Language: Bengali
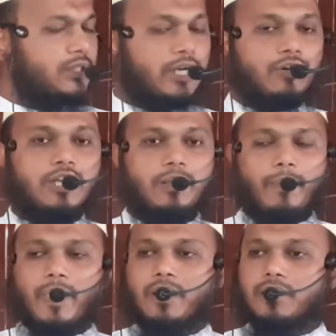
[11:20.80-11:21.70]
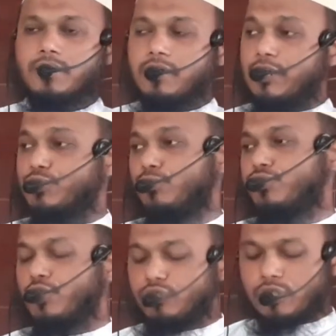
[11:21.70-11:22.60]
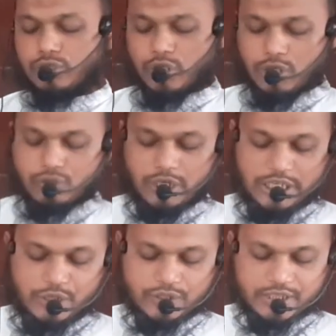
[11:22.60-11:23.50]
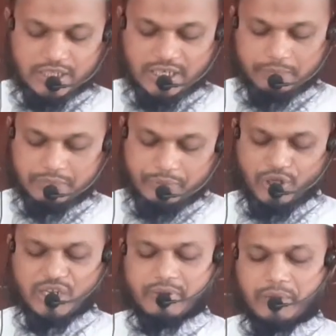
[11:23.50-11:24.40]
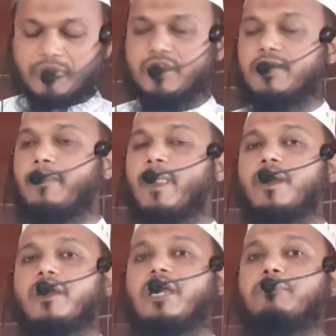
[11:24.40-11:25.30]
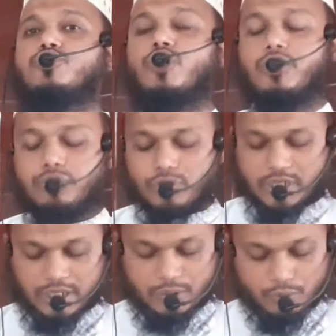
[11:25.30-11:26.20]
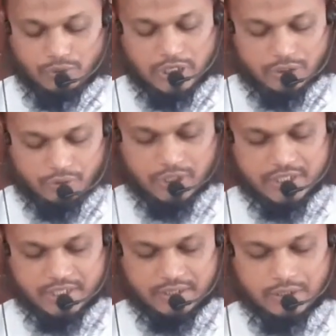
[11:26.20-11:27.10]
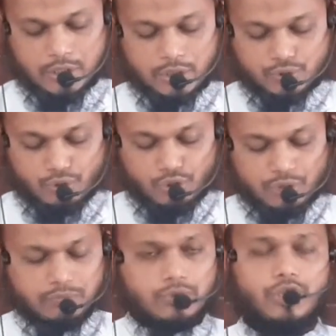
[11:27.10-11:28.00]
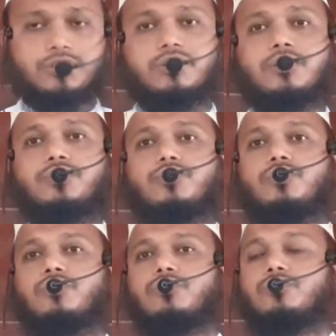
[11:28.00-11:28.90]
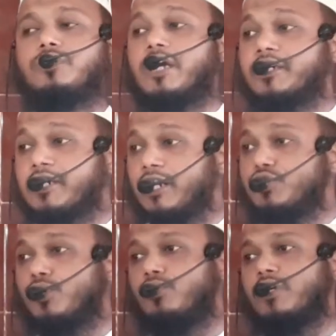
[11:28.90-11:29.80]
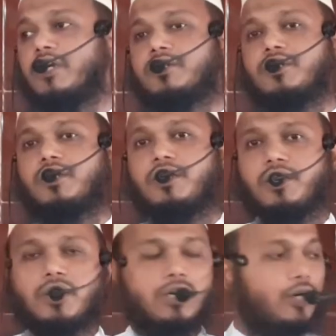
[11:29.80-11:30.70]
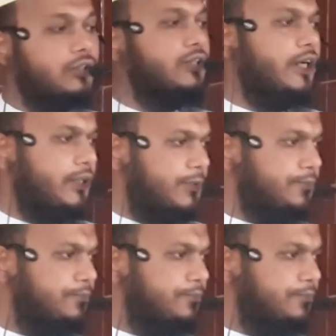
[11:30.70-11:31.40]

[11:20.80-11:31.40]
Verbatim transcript: তাহলে রাসুল সাল্লাহ আলী আসাল্লাম বিভিন্নভাবেই এই বিষয়গুলোকে উল্লেখ করেছেন জুলুম অত্যন্ত ন্যাক্কারজনক একটি অধ্যায়